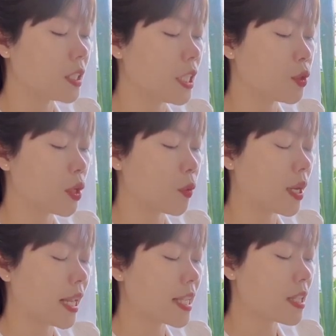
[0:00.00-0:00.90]
Trịnh Duyệt
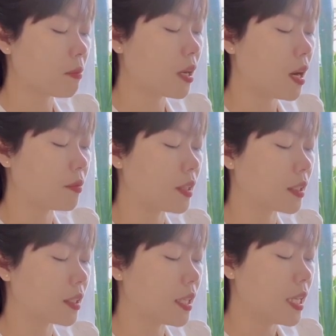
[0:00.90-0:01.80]
Nguyệt nghe xong ngờ
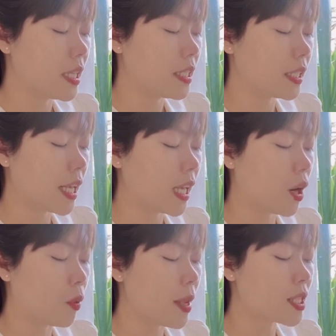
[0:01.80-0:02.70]
vực, chỉ thấy
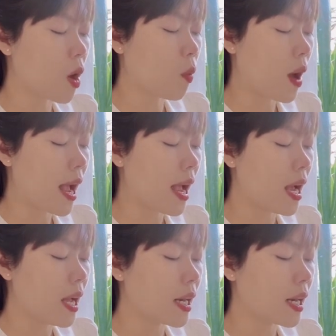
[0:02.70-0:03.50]
cậu biết rõ quá,